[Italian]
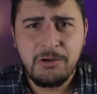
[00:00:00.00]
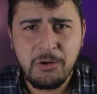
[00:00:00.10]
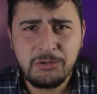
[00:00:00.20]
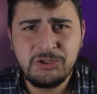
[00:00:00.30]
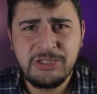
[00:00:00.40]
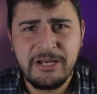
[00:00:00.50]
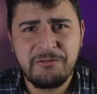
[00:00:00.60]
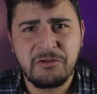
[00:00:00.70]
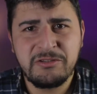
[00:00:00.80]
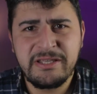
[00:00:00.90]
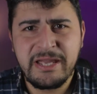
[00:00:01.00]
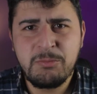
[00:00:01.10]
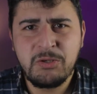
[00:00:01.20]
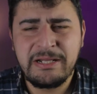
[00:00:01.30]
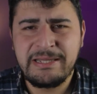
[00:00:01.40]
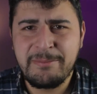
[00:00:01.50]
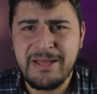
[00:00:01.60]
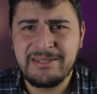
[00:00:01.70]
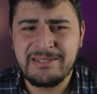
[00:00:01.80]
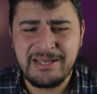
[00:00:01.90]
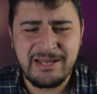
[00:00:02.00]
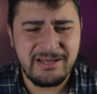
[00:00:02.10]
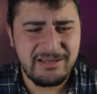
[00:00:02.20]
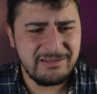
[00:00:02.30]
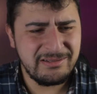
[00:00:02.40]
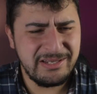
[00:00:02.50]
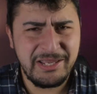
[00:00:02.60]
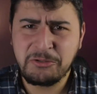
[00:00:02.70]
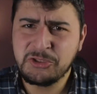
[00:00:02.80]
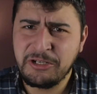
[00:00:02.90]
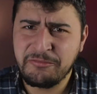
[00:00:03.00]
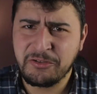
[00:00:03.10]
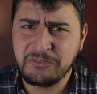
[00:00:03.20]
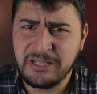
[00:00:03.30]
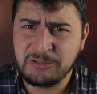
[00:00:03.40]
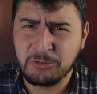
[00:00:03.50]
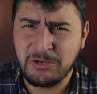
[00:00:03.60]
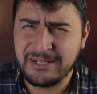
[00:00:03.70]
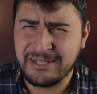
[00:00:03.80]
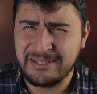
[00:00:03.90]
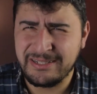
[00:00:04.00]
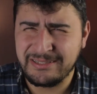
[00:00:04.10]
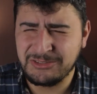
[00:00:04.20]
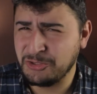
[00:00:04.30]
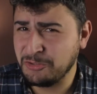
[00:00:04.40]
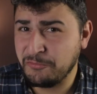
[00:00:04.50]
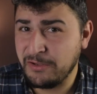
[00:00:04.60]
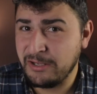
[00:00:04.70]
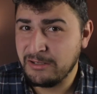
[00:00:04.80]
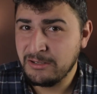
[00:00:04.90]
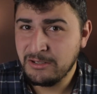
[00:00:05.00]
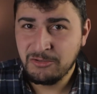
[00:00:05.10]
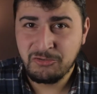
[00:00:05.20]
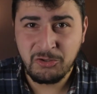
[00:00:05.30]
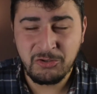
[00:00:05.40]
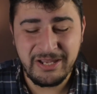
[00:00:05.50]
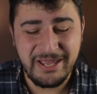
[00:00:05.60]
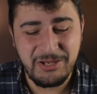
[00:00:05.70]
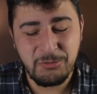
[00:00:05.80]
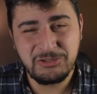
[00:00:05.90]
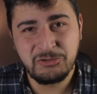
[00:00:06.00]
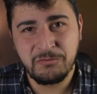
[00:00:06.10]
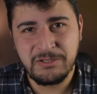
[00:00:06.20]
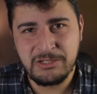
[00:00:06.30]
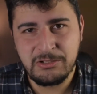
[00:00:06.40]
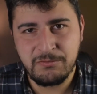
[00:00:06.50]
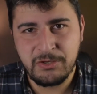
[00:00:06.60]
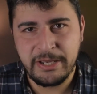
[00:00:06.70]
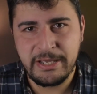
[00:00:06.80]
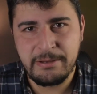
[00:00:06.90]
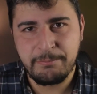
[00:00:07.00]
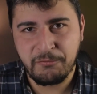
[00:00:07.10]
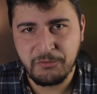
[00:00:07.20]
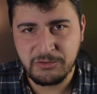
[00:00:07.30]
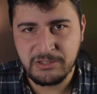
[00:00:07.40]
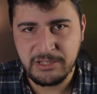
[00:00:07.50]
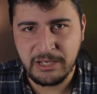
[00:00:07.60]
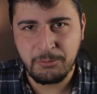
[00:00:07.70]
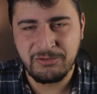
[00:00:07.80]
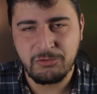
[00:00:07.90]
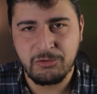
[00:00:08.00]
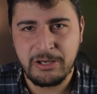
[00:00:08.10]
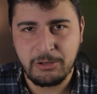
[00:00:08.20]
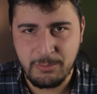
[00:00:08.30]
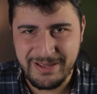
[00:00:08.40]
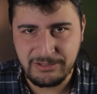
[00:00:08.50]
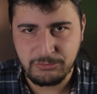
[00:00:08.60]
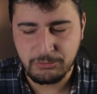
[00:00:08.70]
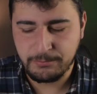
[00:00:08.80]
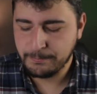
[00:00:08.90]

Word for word: Oggi affronteremo una tematica che ho già affrontato qualche giorno fa, solo che in questo video vorrei approfondire questo argomento.